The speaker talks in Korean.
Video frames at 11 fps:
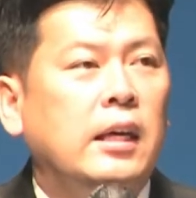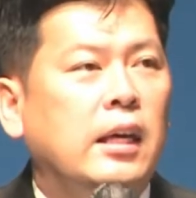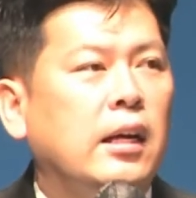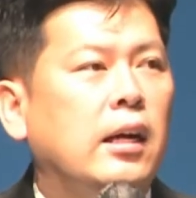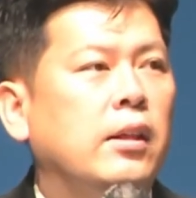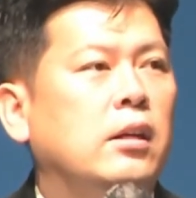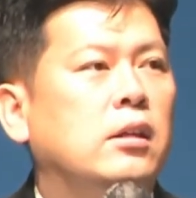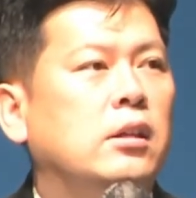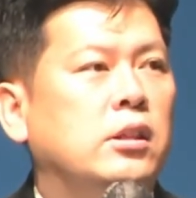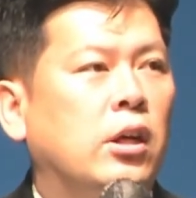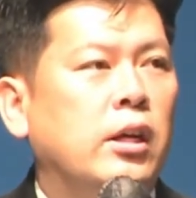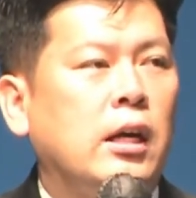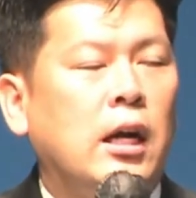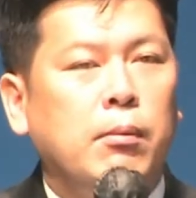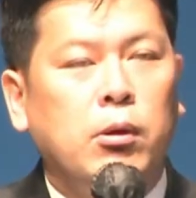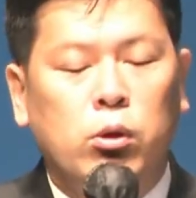인간의 그
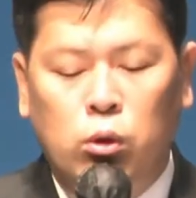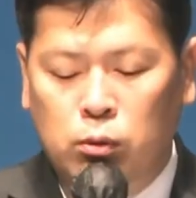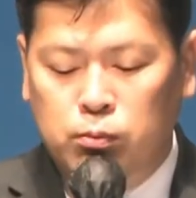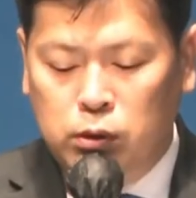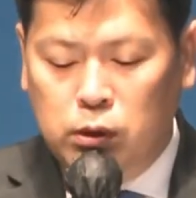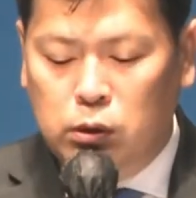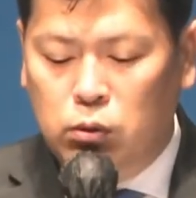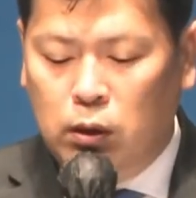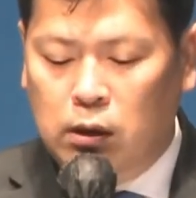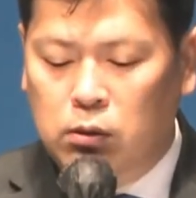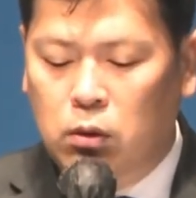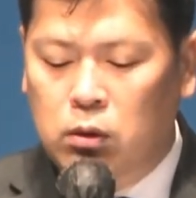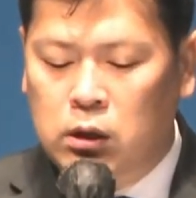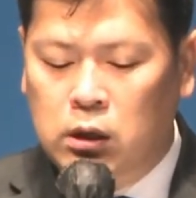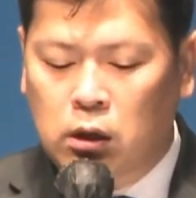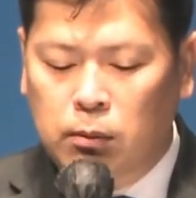연약함에도 불구하고
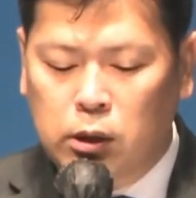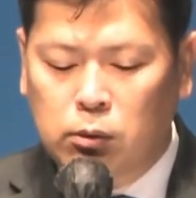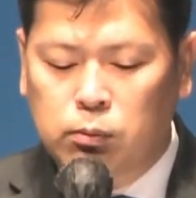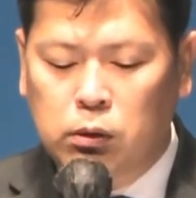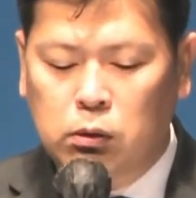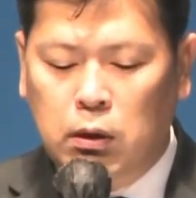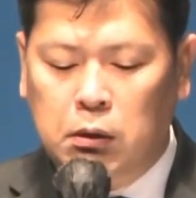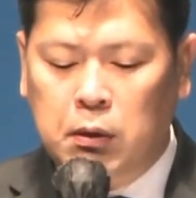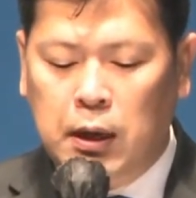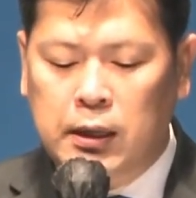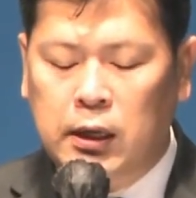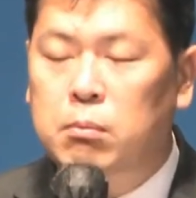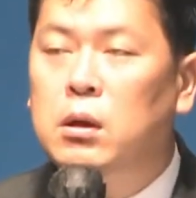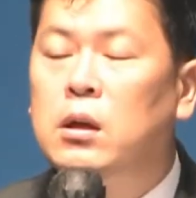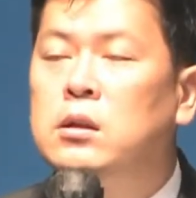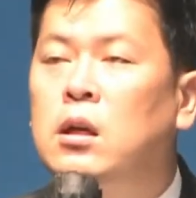그럼에도 불구하고
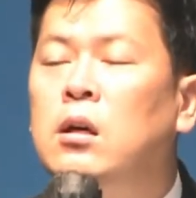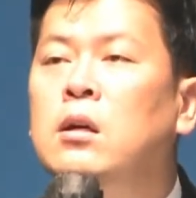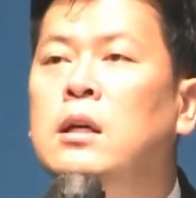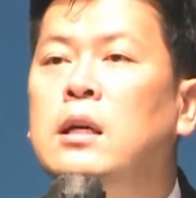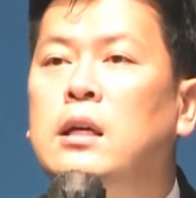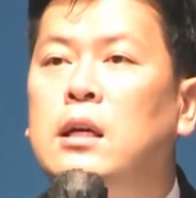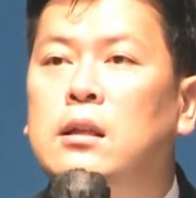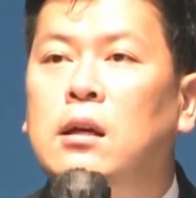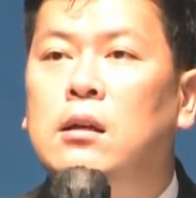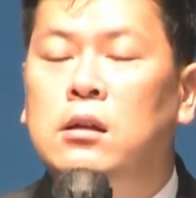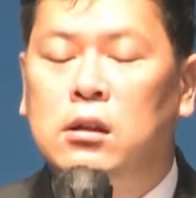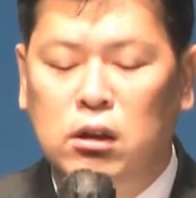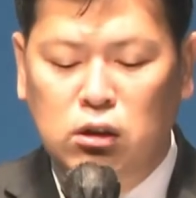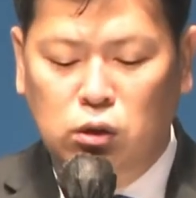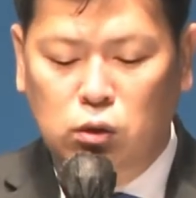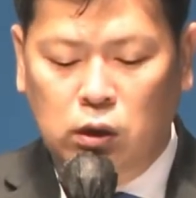하나님께서 이 땅을
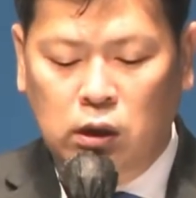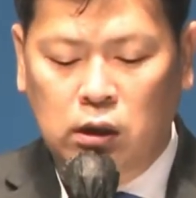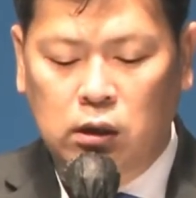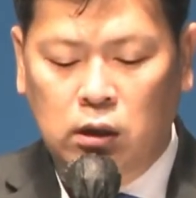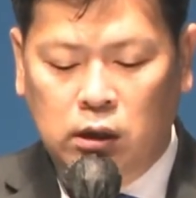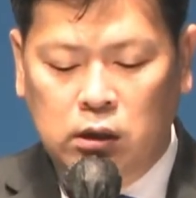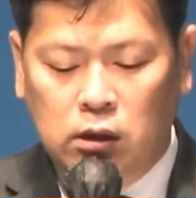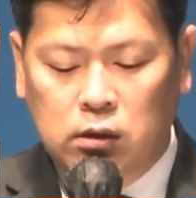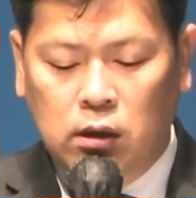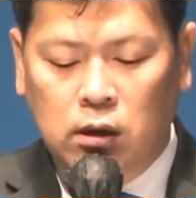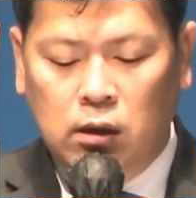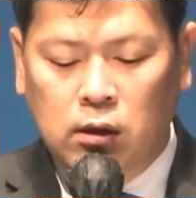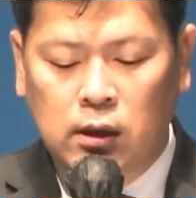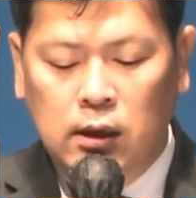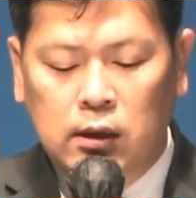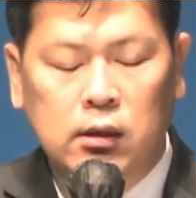긍휼히 여기셔서
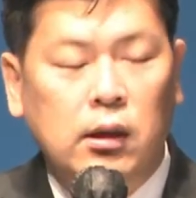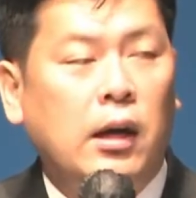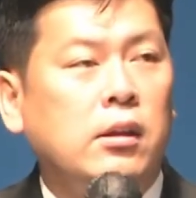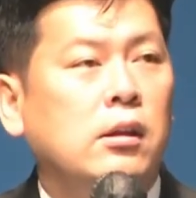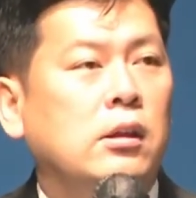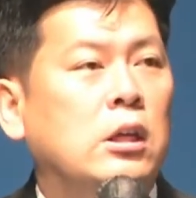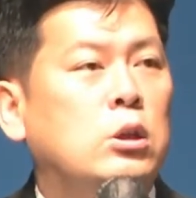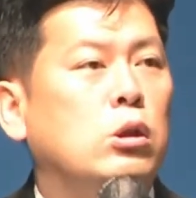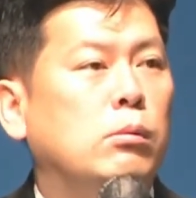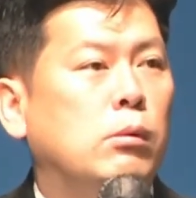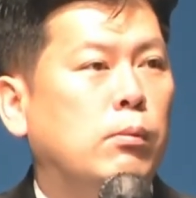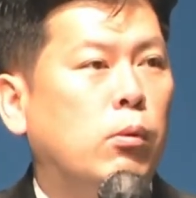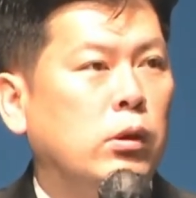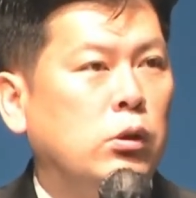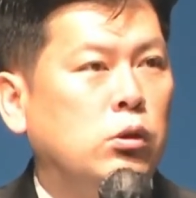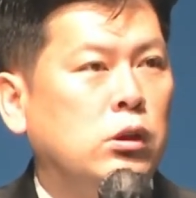그 아들 예수님을
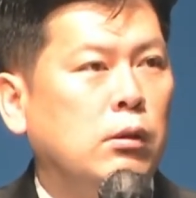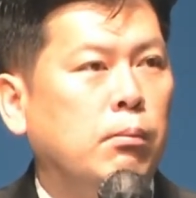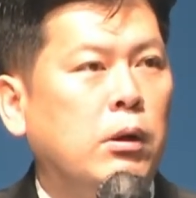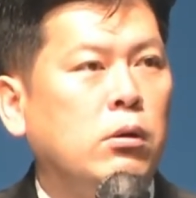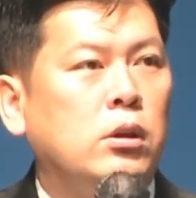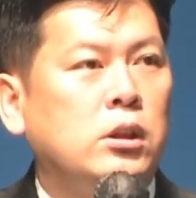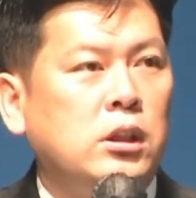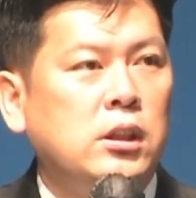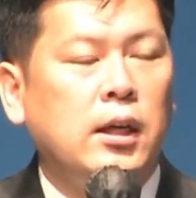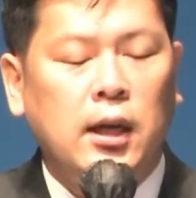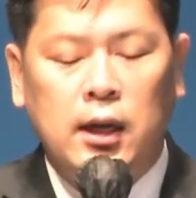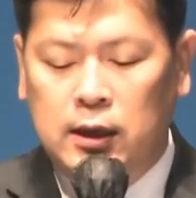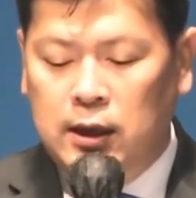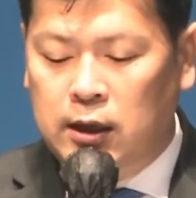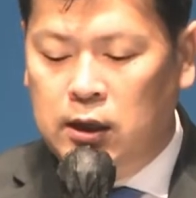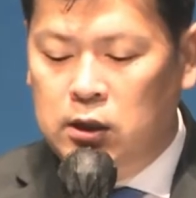보내주신 바로 그 신약의
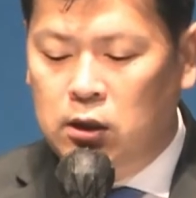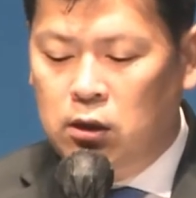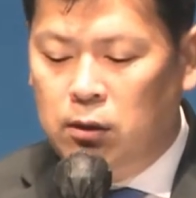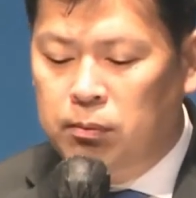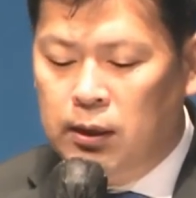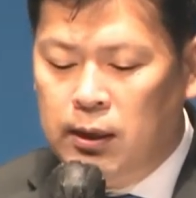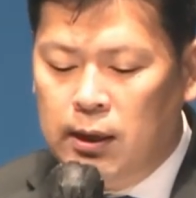이야기처럼